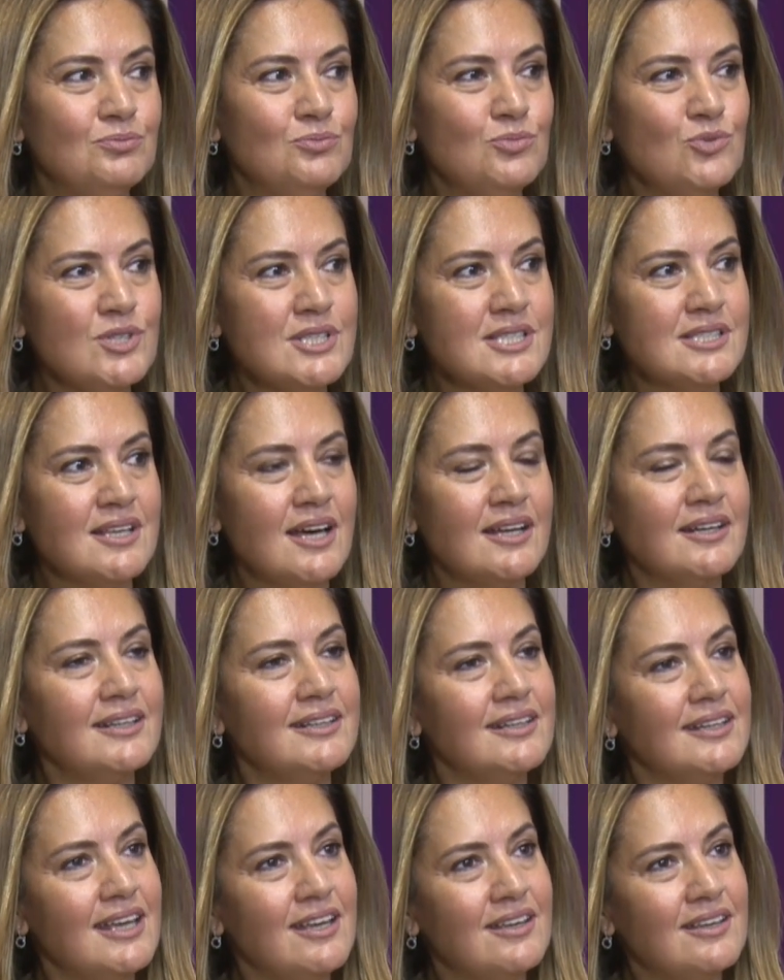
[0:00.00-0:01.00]
bu yüzden
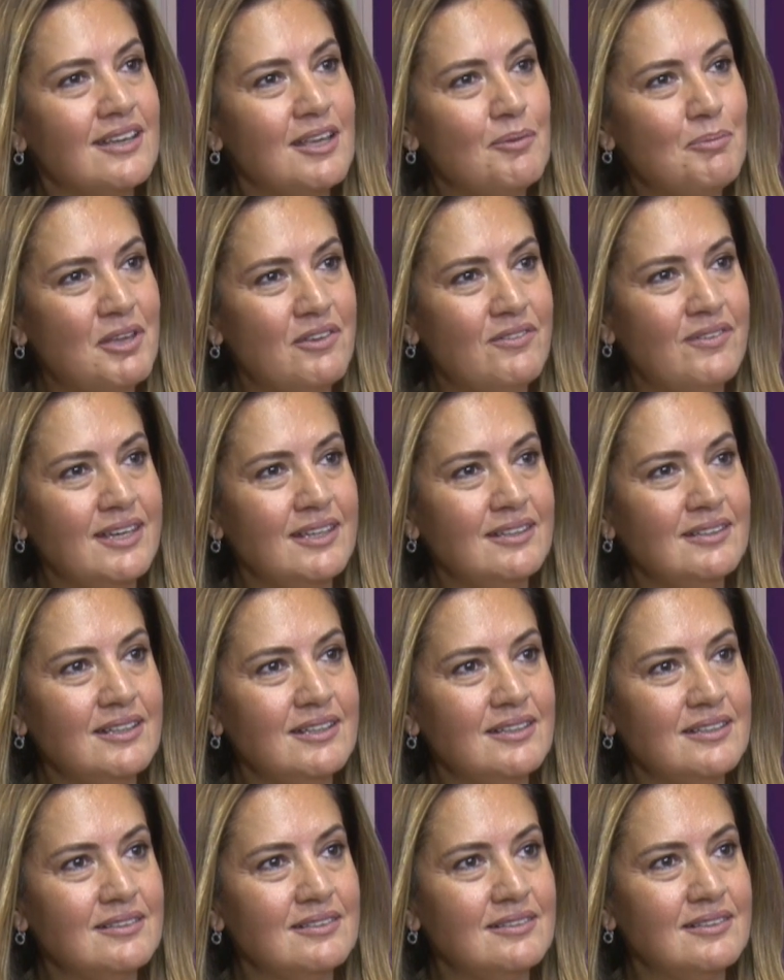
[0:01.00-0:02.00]
hani e, e,
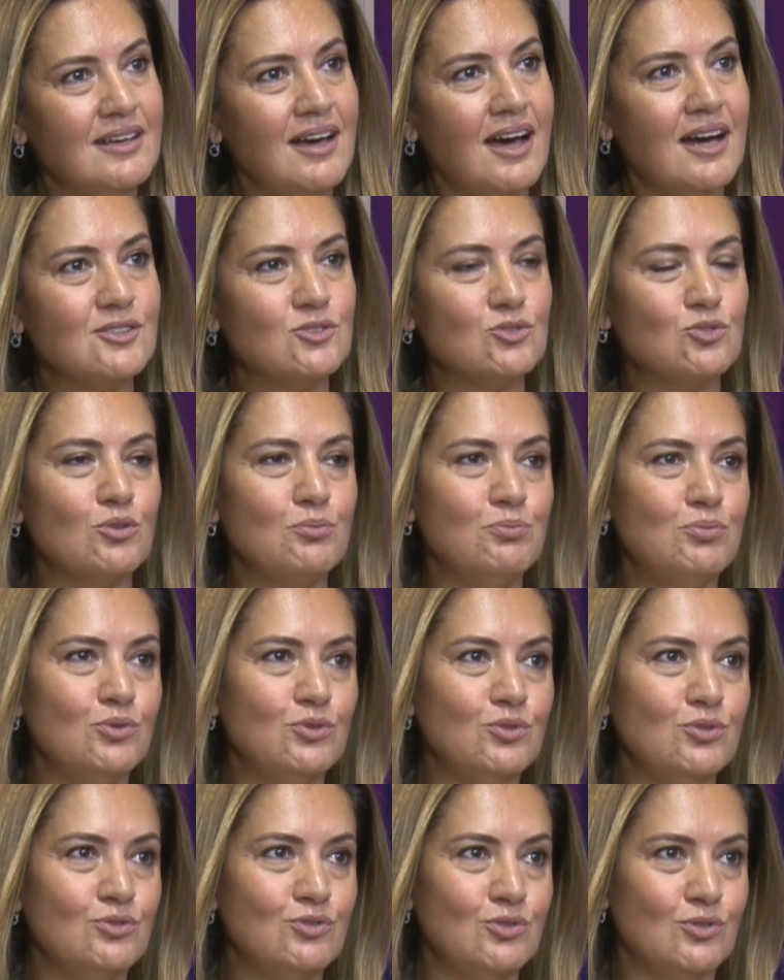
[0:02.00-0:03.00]
ebeveynlerin de artık o
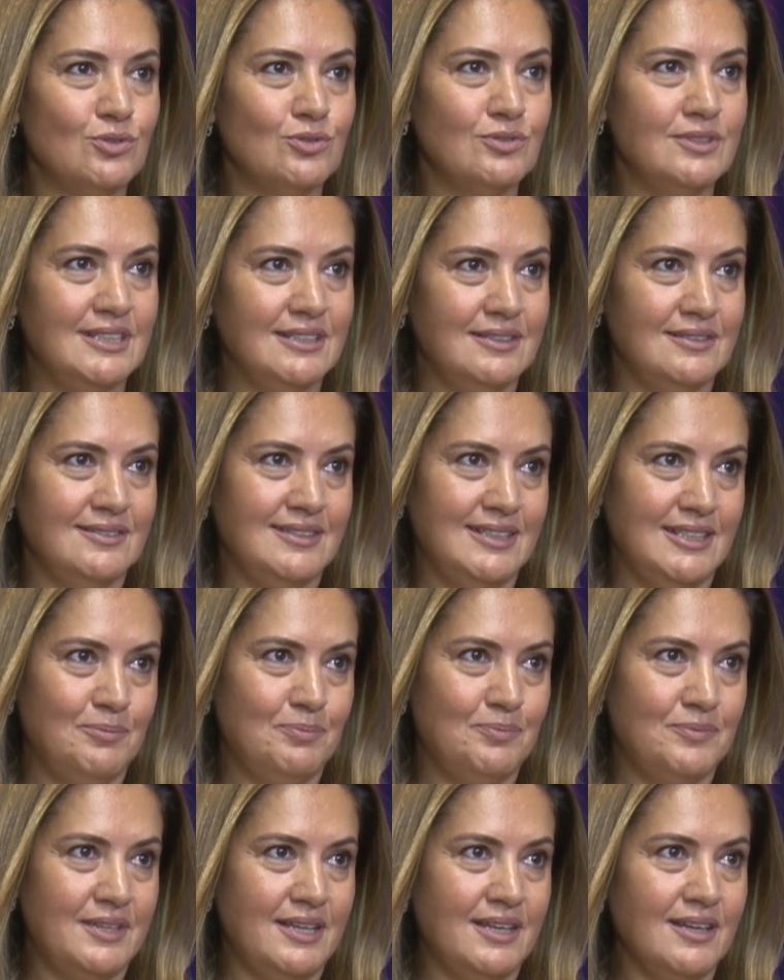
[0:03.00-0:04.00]
büyüdü
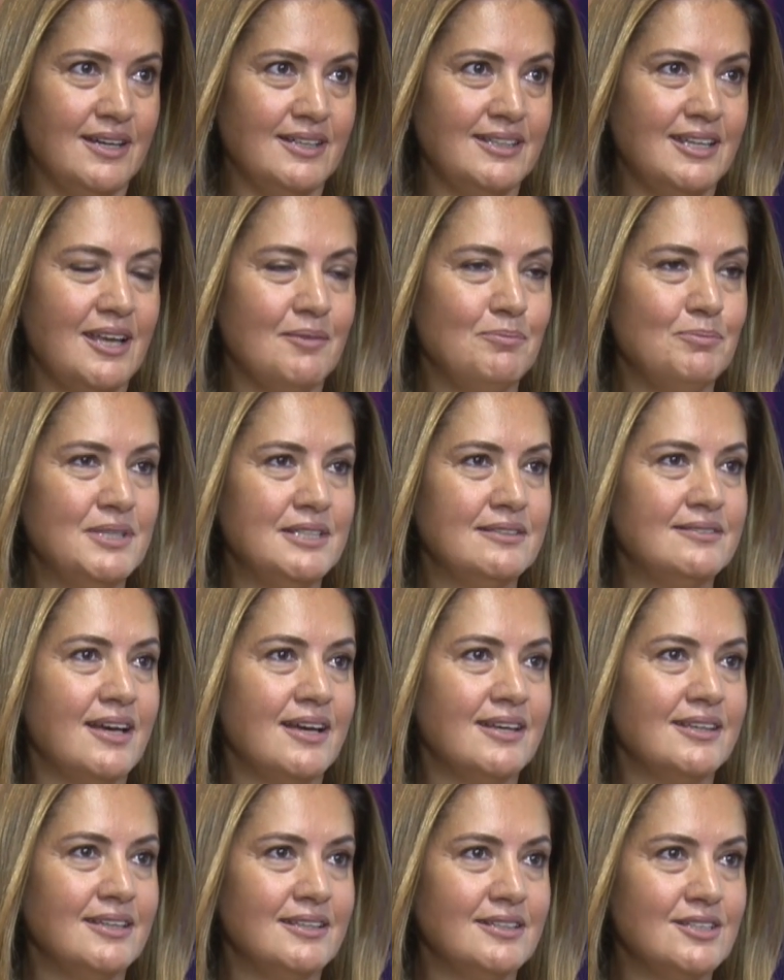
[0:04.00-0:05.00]
deyip de hani
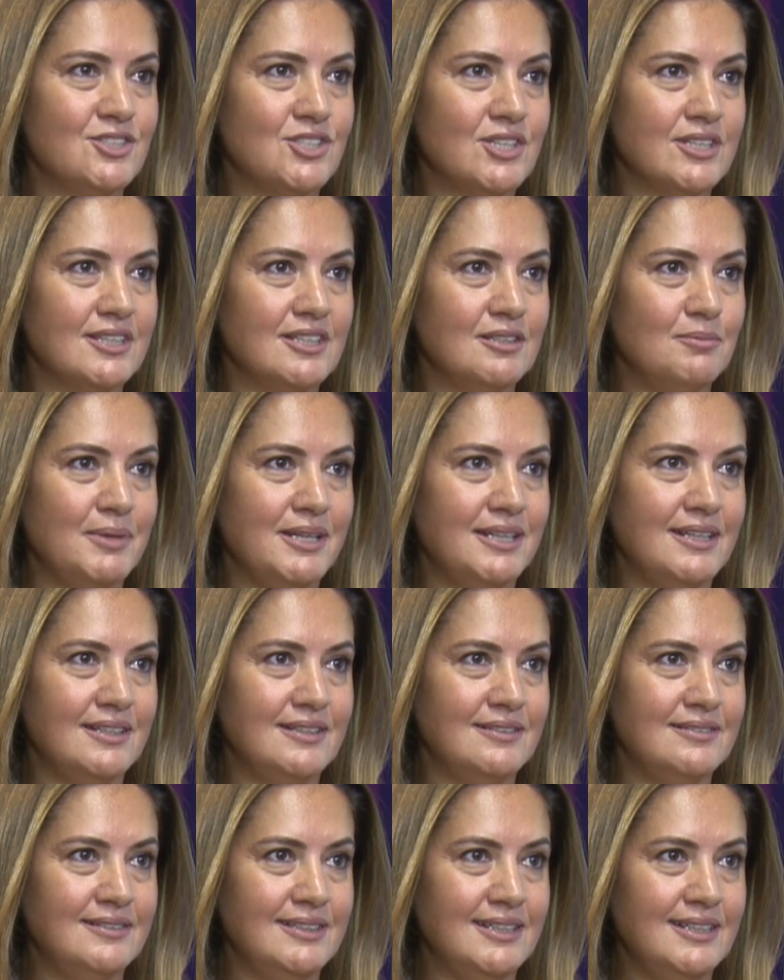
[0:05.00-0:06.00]
birden geri
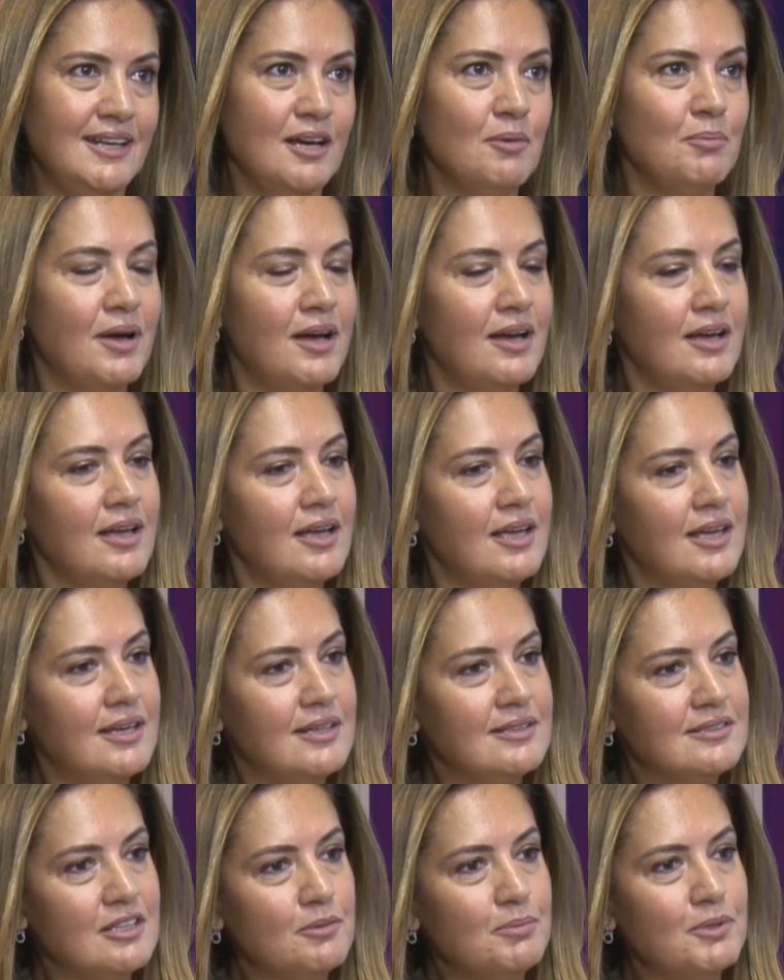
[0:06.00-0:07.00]
çekilmeleri değil ama
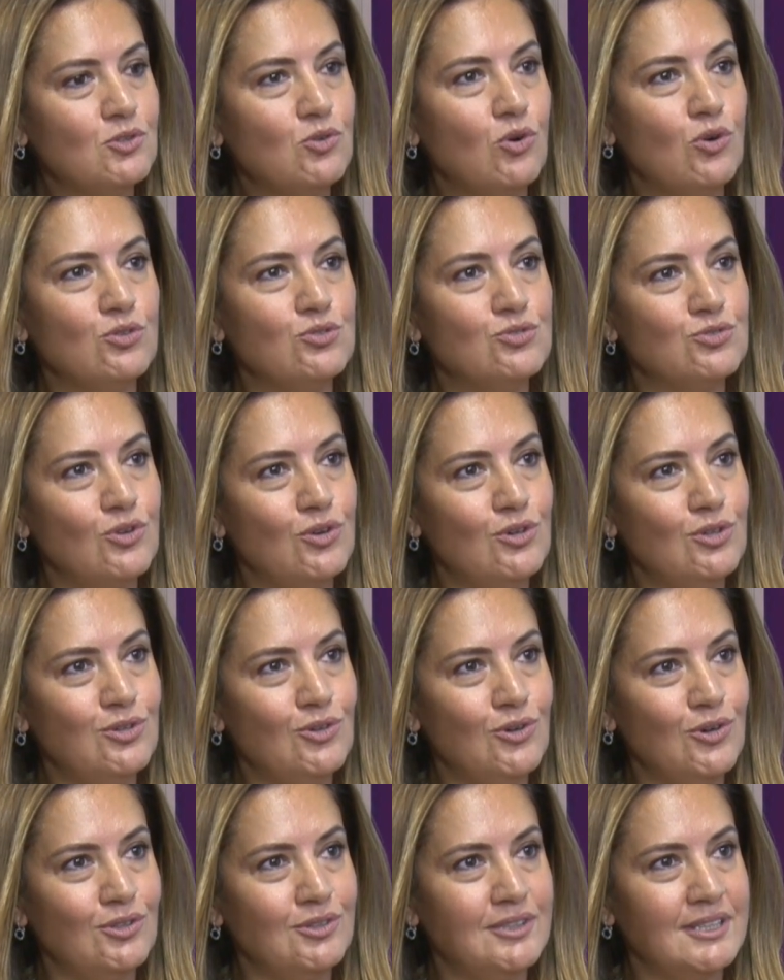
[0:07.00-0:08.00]
tabii
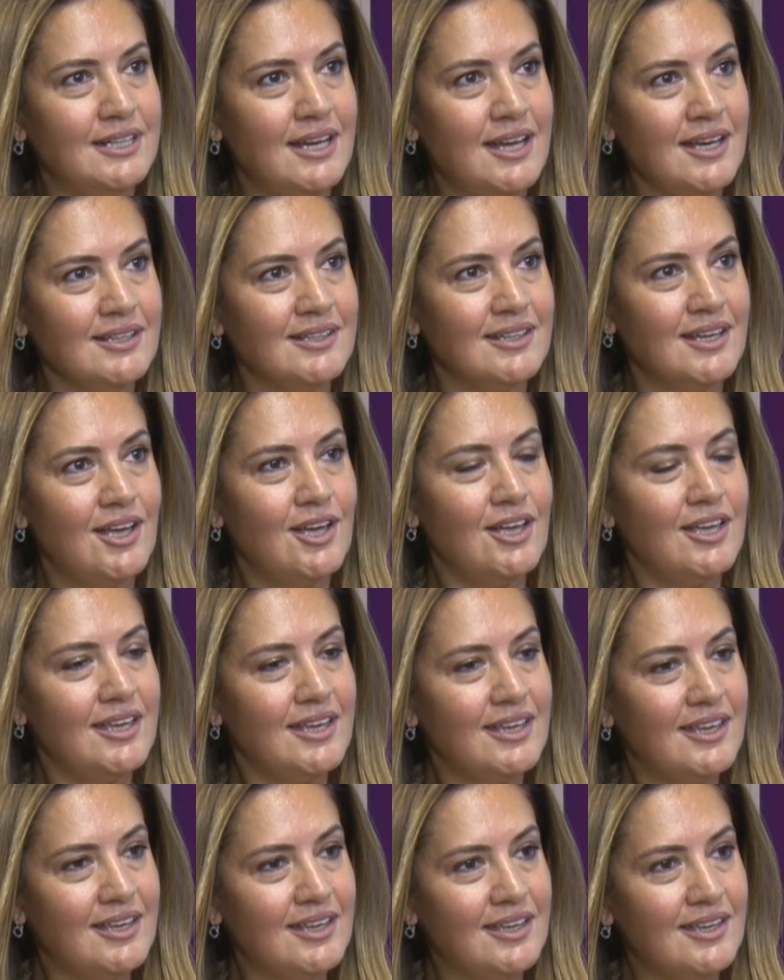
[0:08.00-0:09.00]
kontrollü olarak
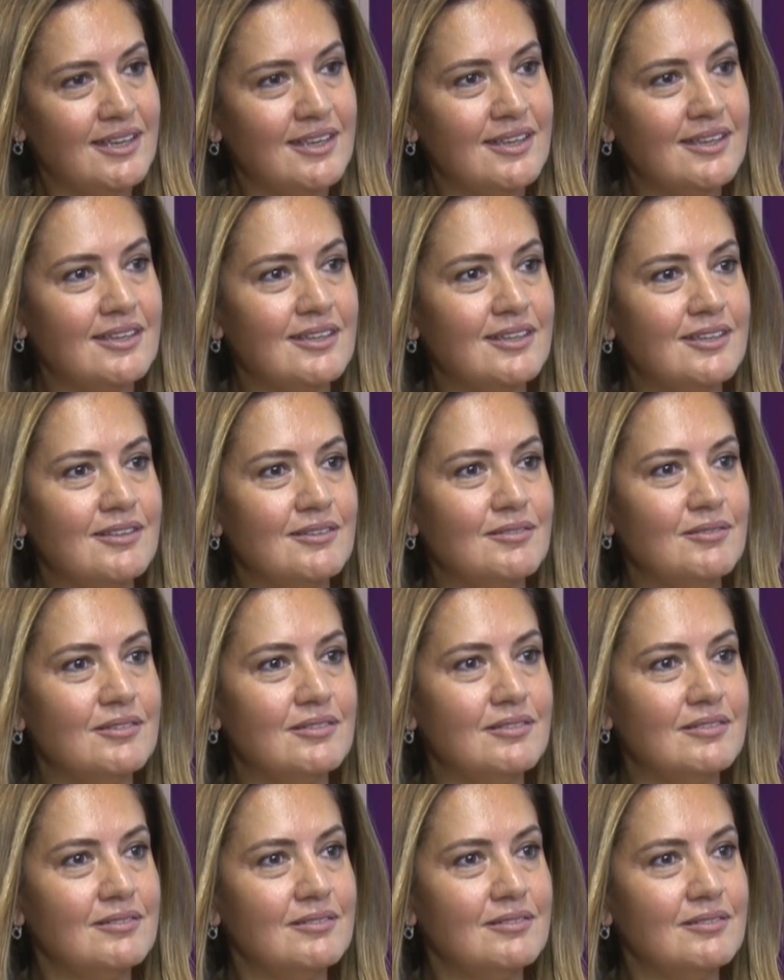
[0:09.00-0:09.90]
e,